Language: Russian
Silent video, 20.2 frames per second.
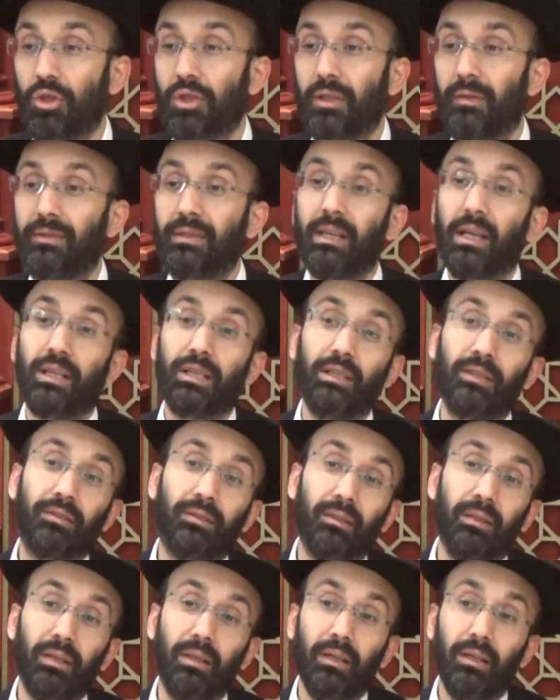чем вся жизнь
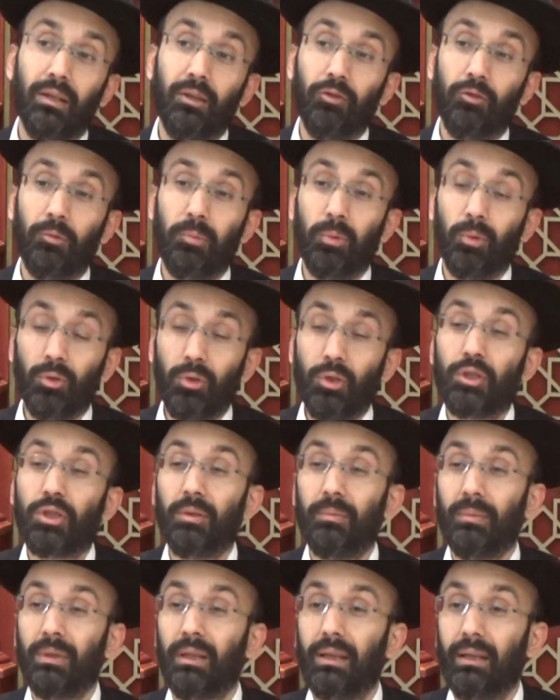в
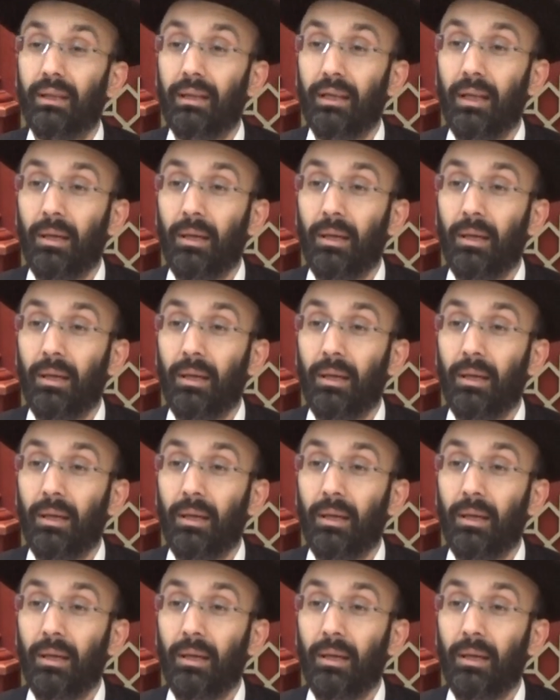будущем мире.